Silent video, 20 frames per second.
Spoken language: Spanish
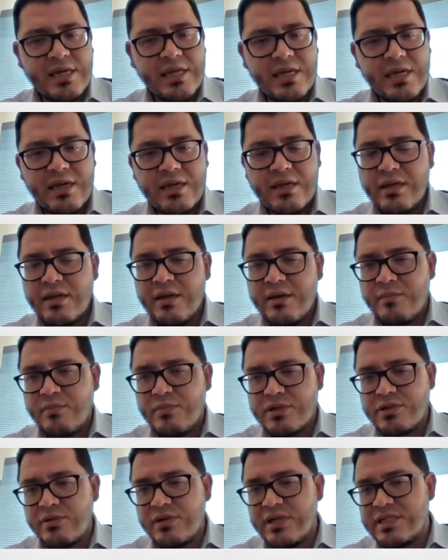allá
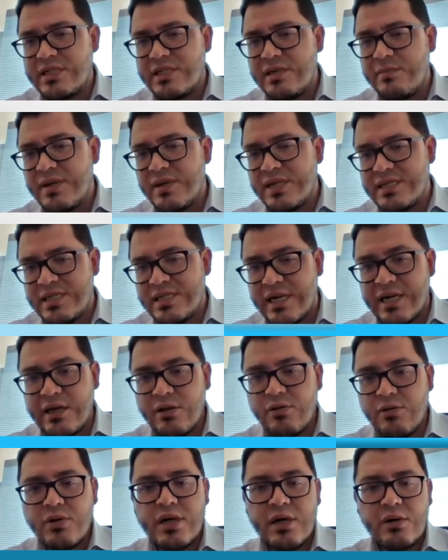pues, de una simple
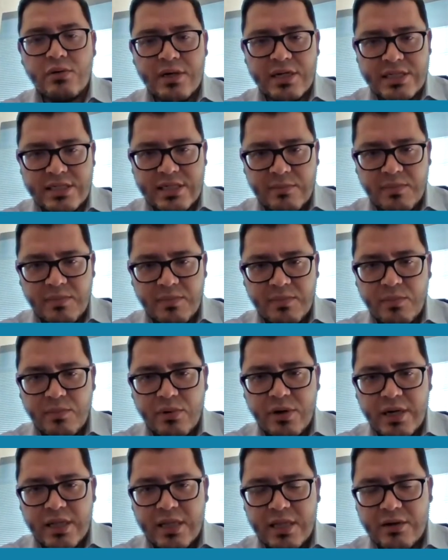cerradura una simple
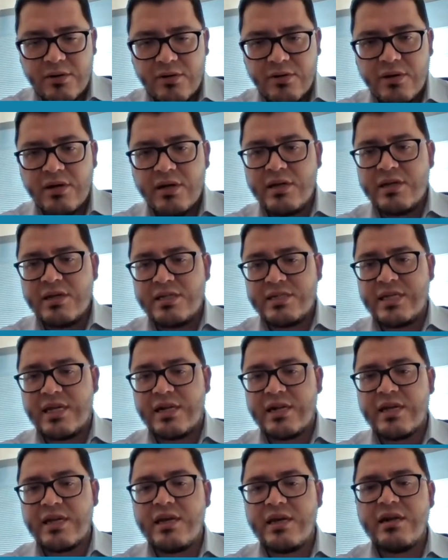puerta, ¿no? Se
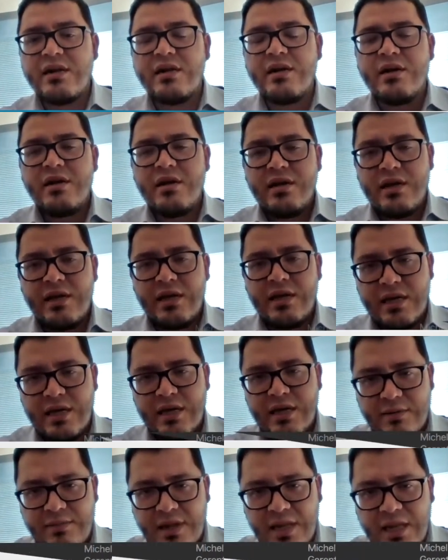requieren
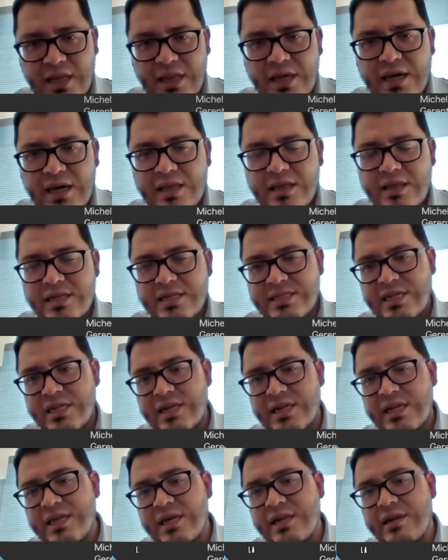eh, habilidades, se
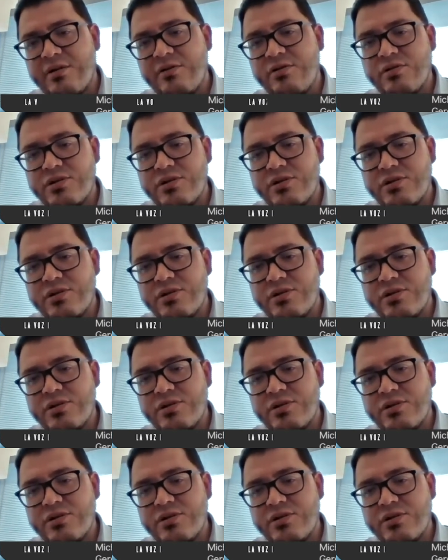requieren